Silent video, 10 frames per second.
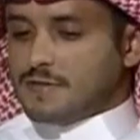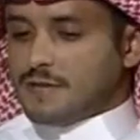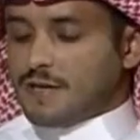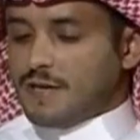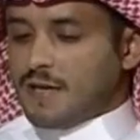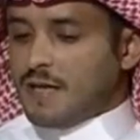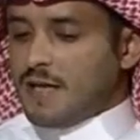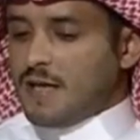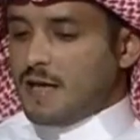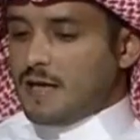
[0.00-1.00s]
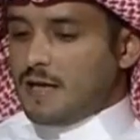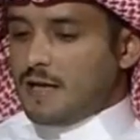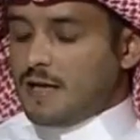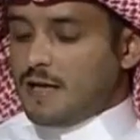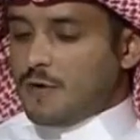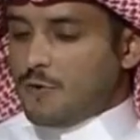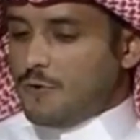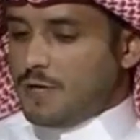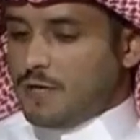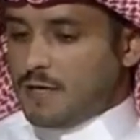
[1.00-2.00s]
دقيق
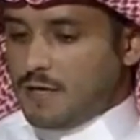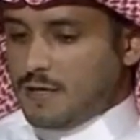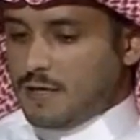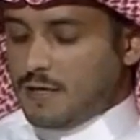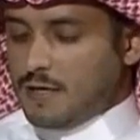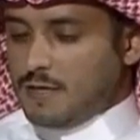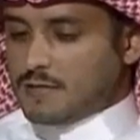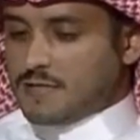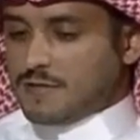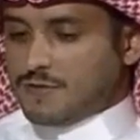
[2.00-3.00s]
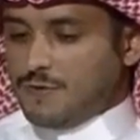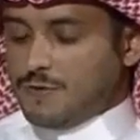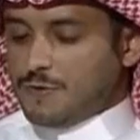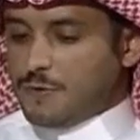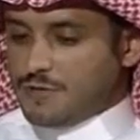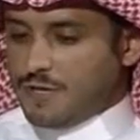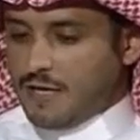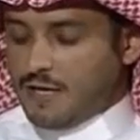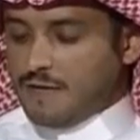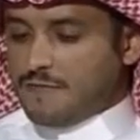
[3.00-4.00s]
اخوي الاستاذ سعود هو
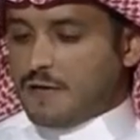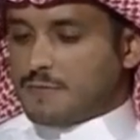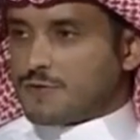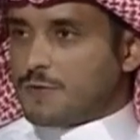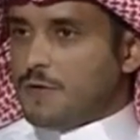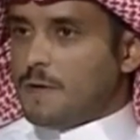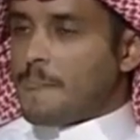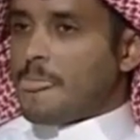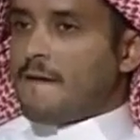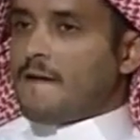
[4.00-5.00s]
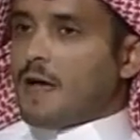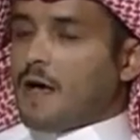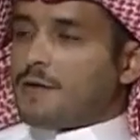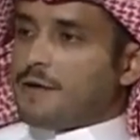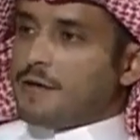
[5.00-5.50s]
شريكي في المشروع قرر